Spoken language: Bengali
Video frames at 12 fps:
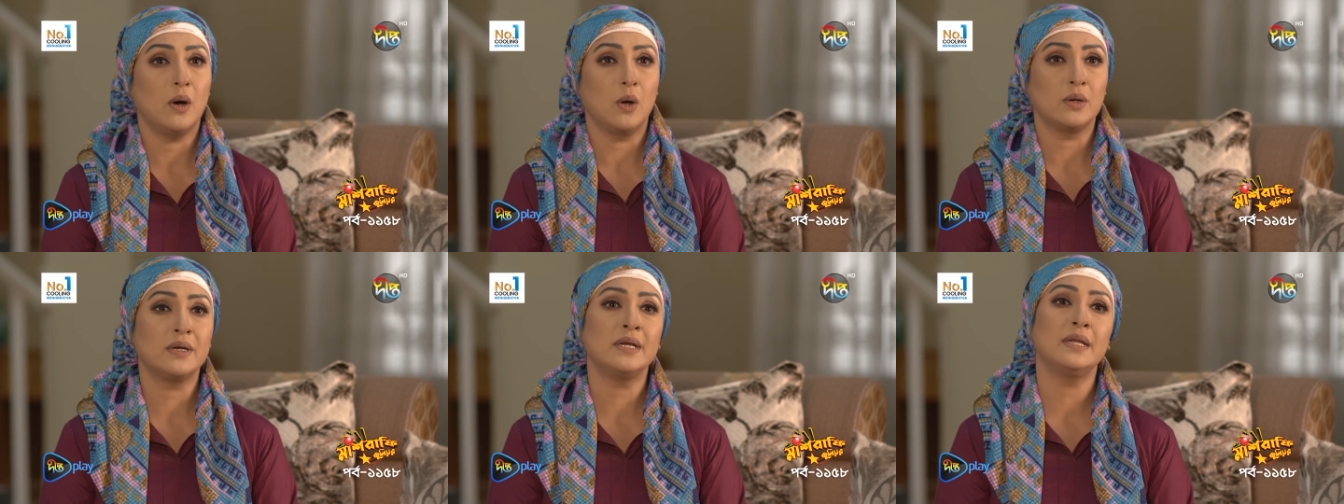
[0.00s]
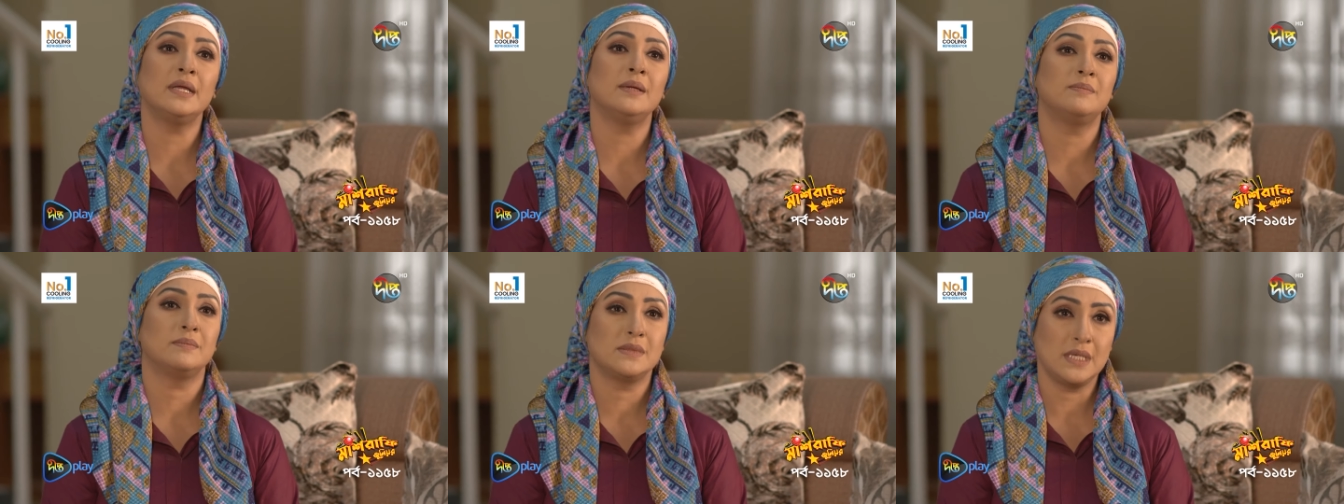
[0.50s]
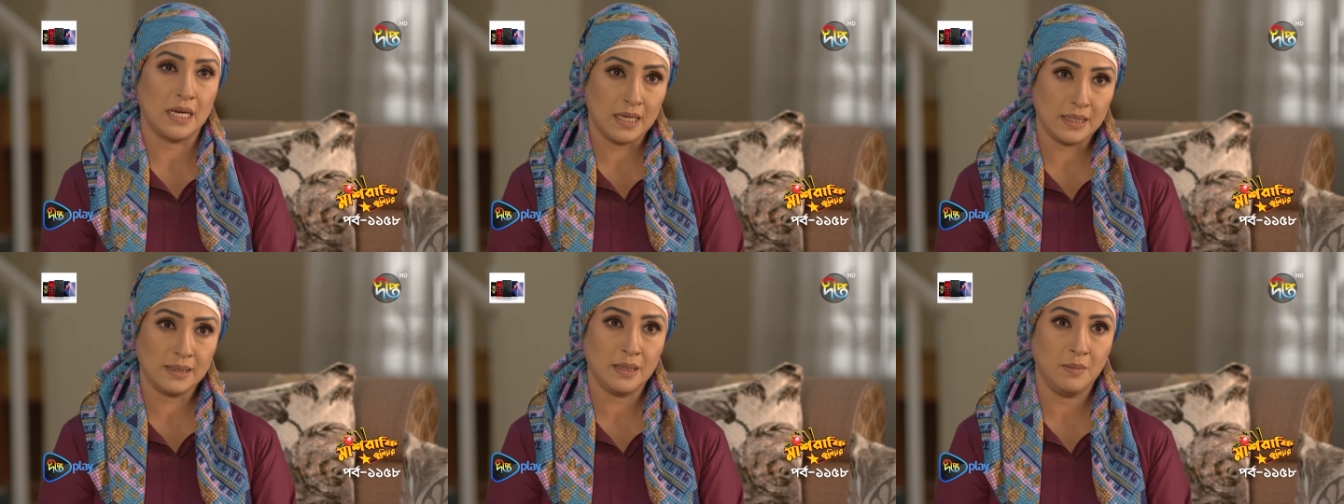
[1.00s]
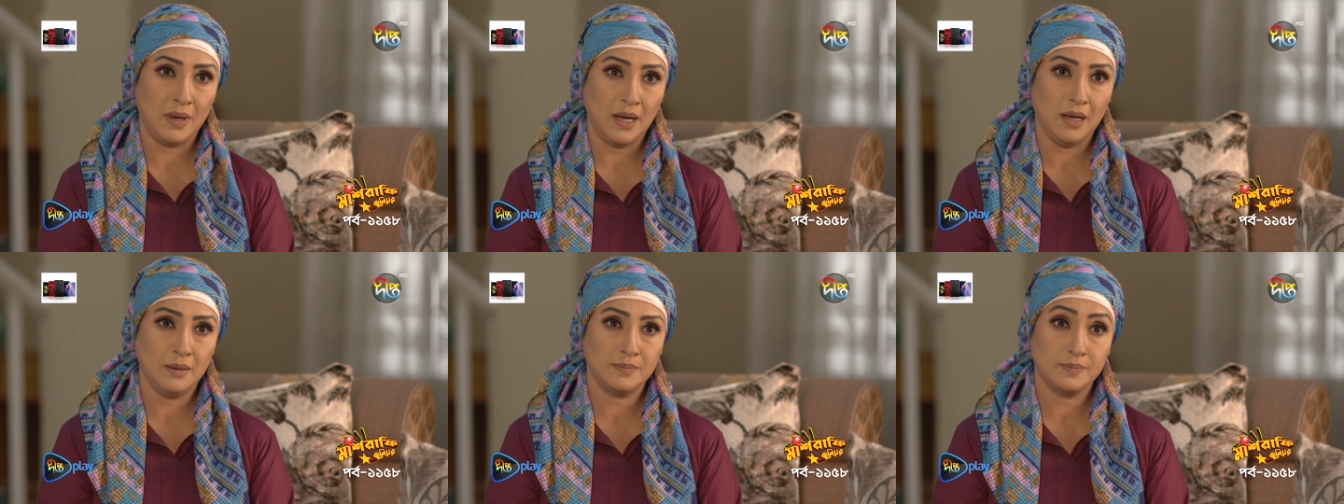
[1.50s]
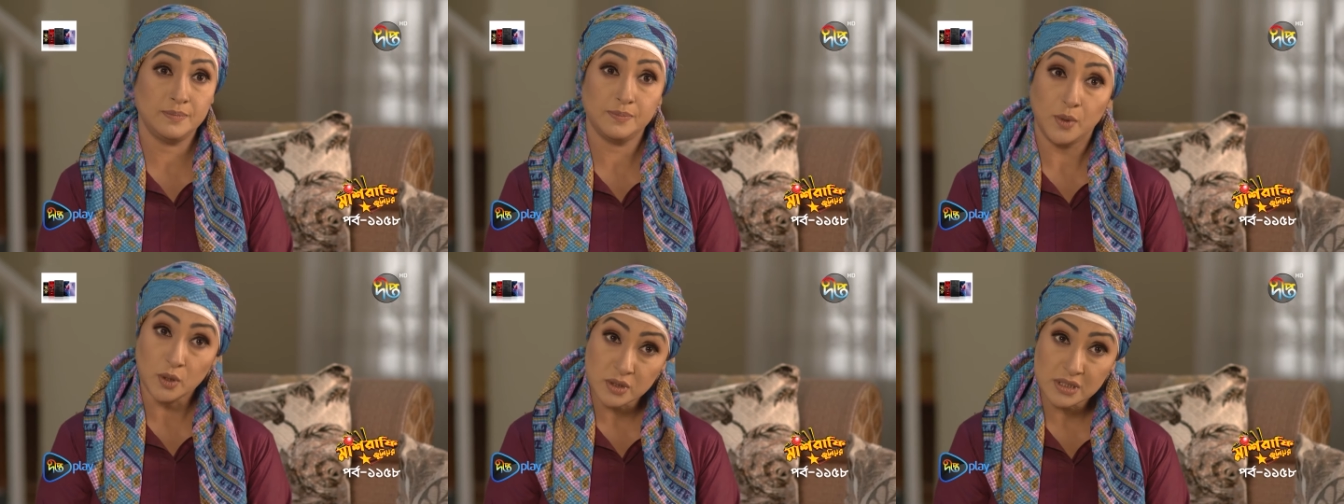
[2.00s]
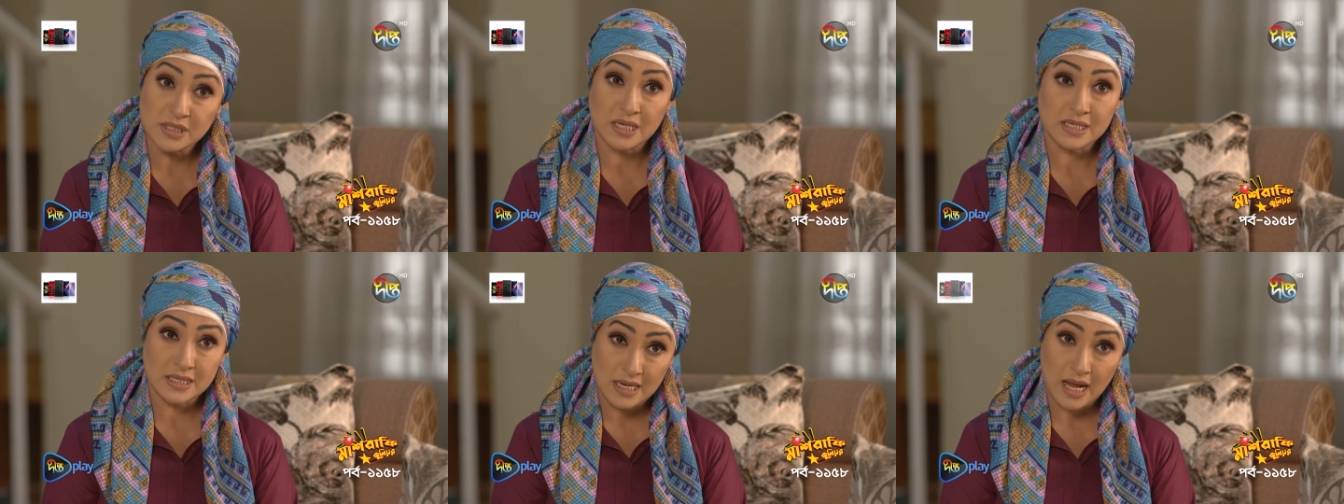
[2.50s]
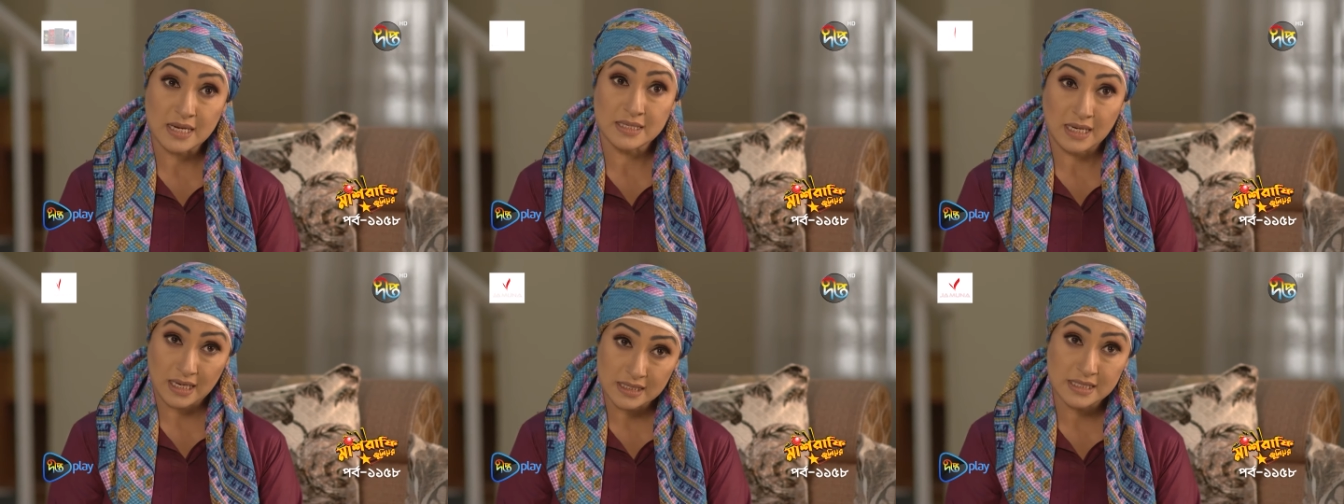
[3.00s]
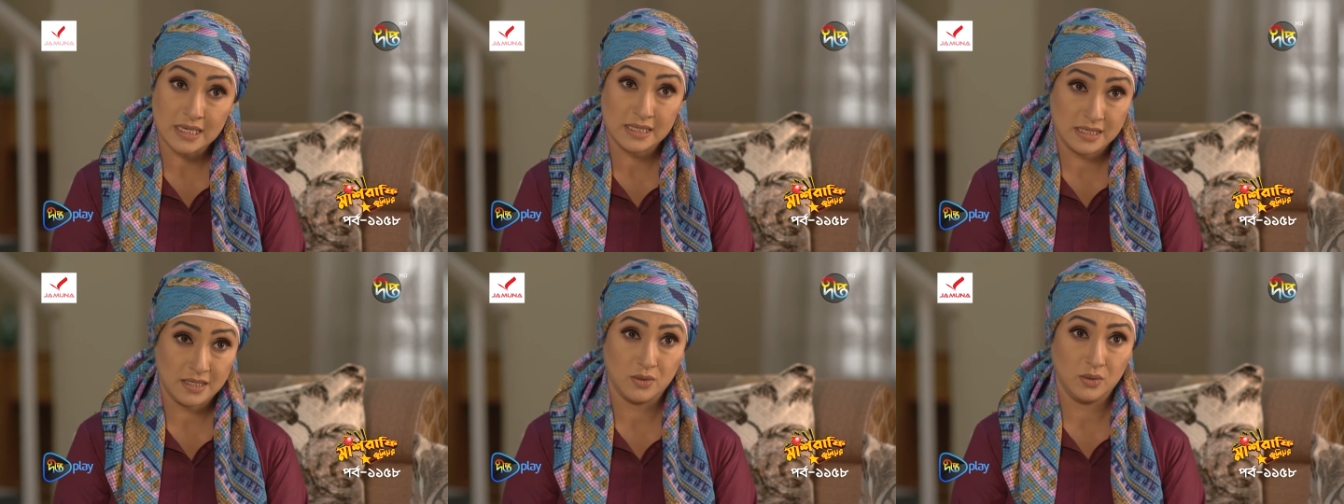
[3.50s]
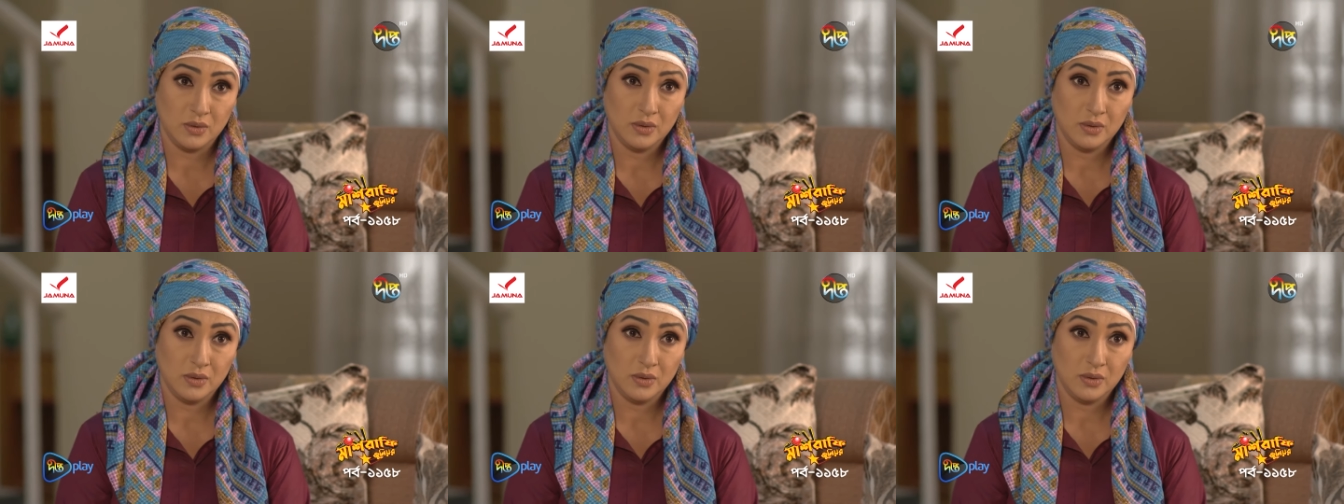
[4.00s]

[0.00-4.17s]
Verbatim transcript: অলরেডি জান্নাতের মা পঞ্চাশ লাখ টাকা চেয়েছিল